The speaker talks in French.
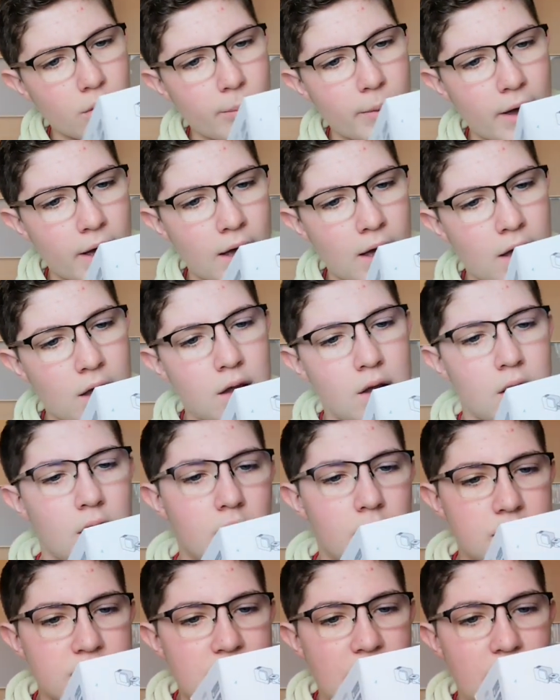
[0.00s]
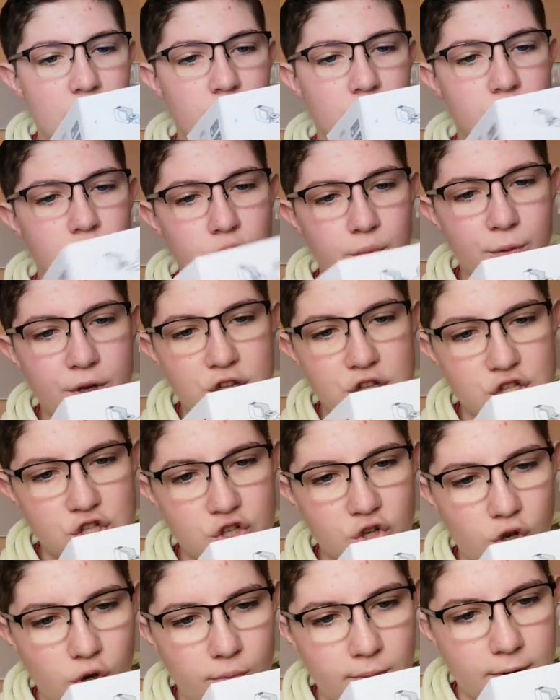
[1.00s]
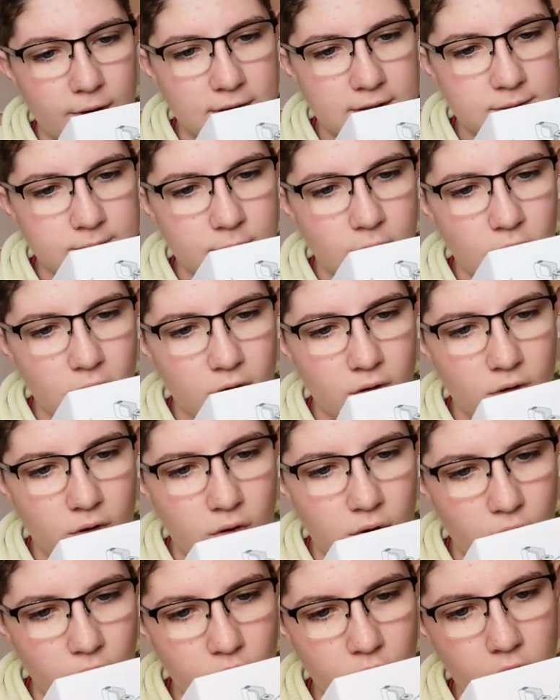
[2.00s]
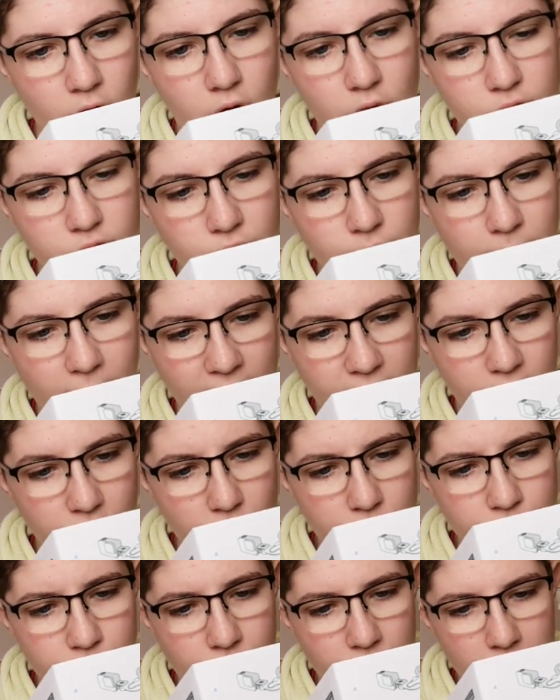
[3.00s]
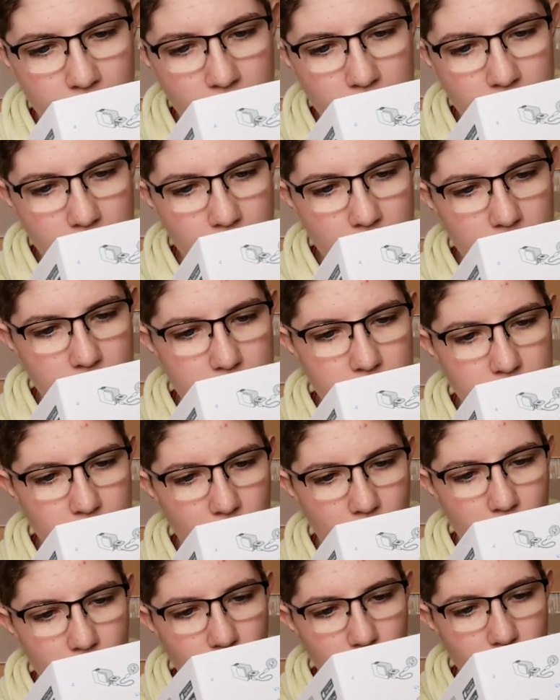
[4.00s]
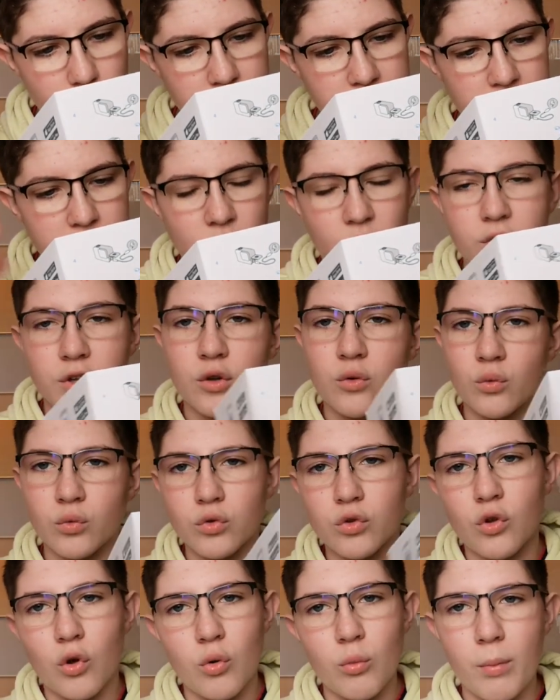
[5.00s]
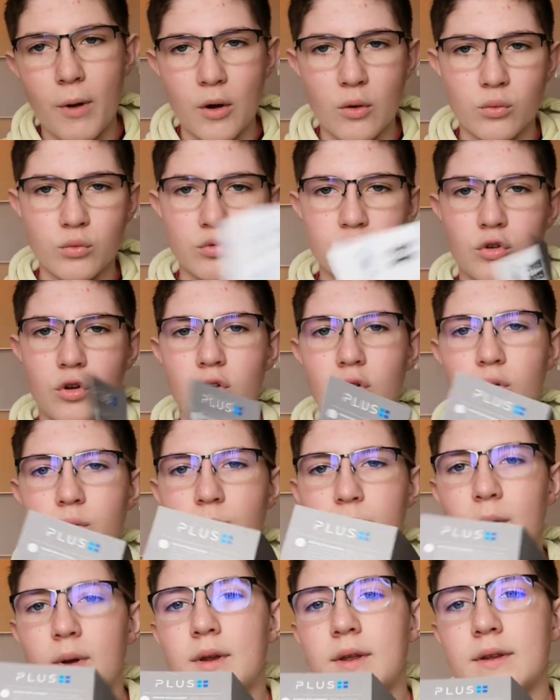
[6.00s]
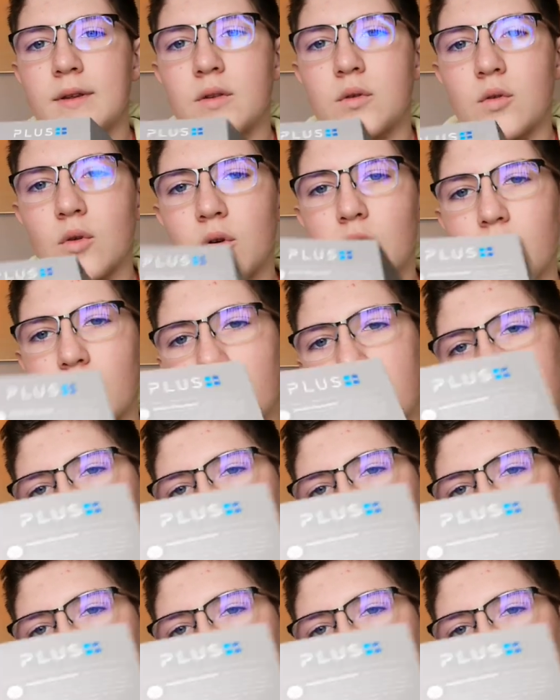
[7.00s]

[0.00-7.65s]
euh, bah, il y a le domaine du replacement, le cloud backup. Et euh, si on est content ou pas content, on peut aller sur leur